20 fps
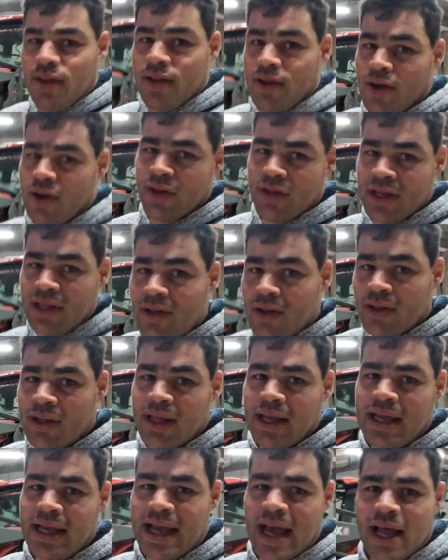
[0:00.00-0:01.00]
euh,
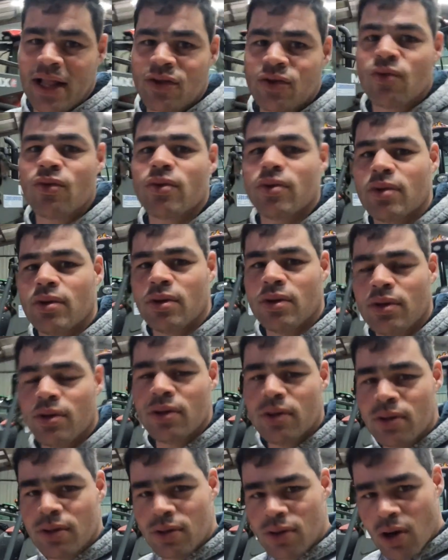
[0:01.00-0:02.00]
des, cartons
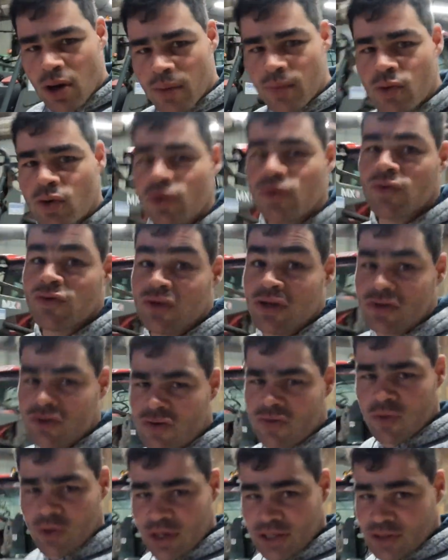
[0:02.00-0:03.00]
normaux, donc je vais
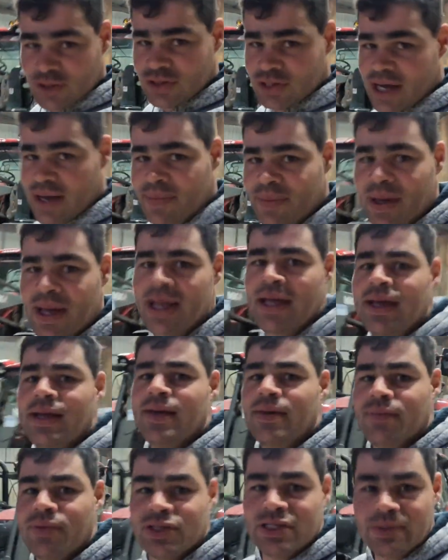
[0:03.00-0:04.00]
vous montrer ce que c'est après,
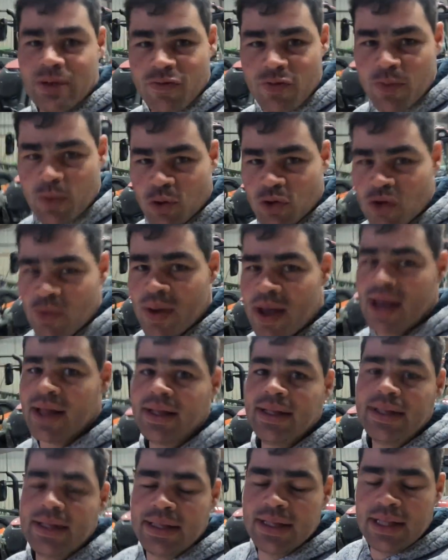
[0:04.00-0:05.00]
parce qu'il m'en faut pour demain,
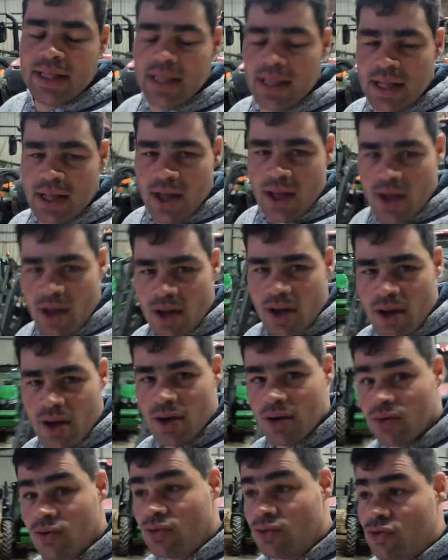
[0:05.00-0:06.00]
euh,
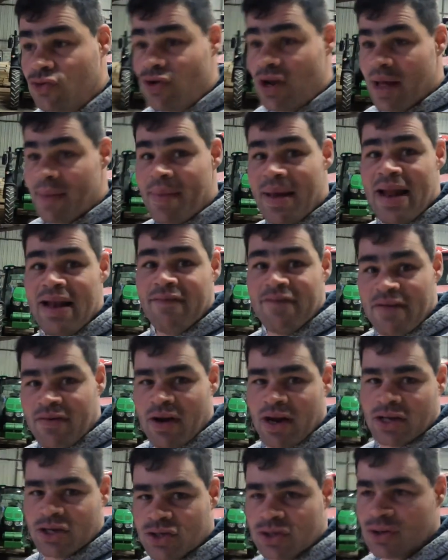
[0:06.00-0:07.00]
ou du label. Enfin
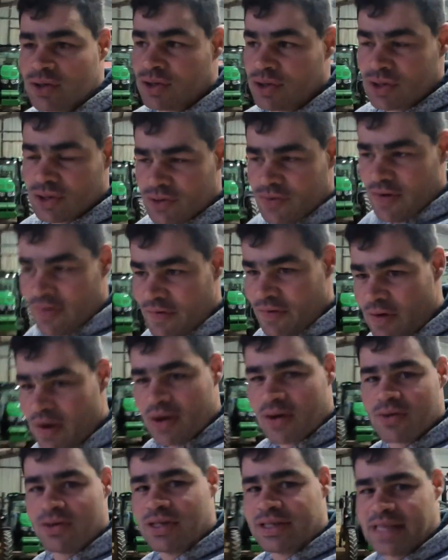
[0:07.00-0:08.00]
voilà, il va
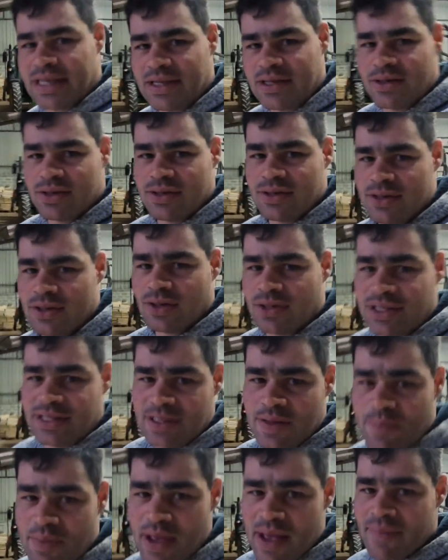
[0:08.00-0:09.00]
falloir que j'essaie
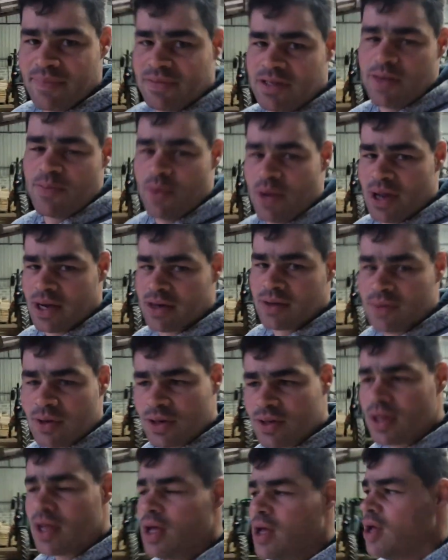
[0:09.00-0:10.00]
d'anticiper un petit peu la
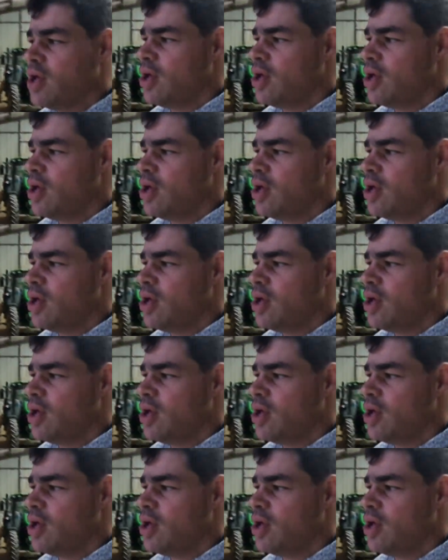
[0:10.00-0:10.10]
commande.